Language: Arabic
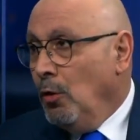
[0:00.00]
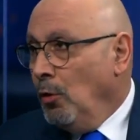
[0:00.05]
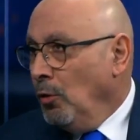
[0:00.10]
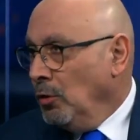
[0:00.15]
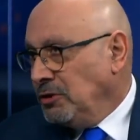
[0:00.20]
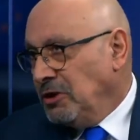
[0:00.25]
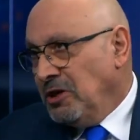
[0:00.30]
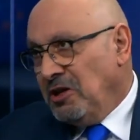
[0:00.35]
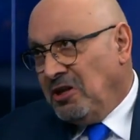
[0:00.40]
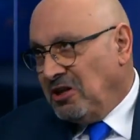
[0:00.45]

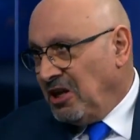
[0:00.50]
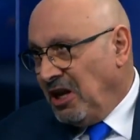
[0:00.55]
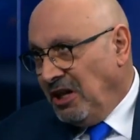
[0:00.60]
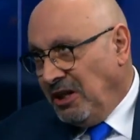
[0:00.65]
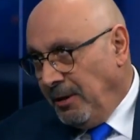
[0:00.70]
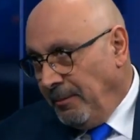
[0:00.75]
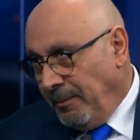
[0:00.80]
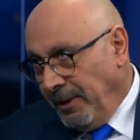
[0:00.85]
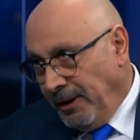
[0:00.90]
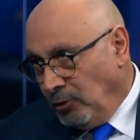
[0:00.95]

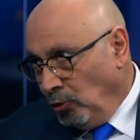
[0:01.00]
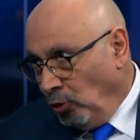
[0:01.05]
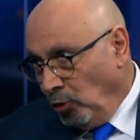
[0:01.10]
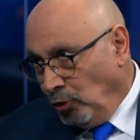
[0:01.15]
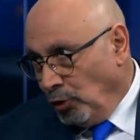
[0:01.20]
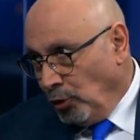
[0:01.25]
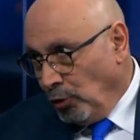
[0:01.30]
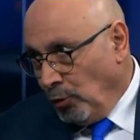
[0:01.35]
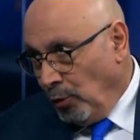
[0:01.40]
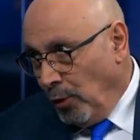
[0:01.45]
وسنتكلم عن
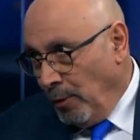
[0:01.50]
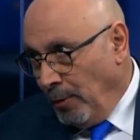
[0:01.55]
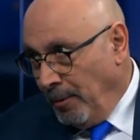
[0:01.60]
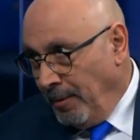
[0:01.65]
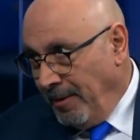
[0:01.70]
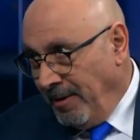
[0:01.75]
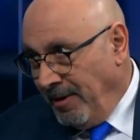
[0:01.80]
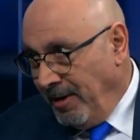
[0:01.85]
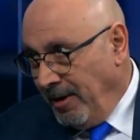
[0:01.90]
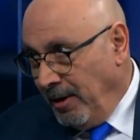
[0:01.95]
أونر
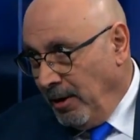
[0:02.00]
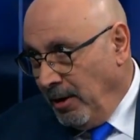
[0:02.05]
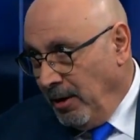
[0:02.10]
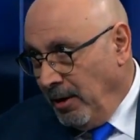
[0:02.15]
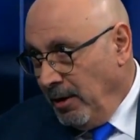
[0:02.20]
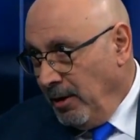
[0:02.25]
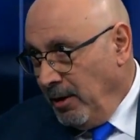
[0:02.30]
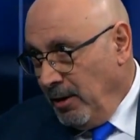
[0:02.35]
وما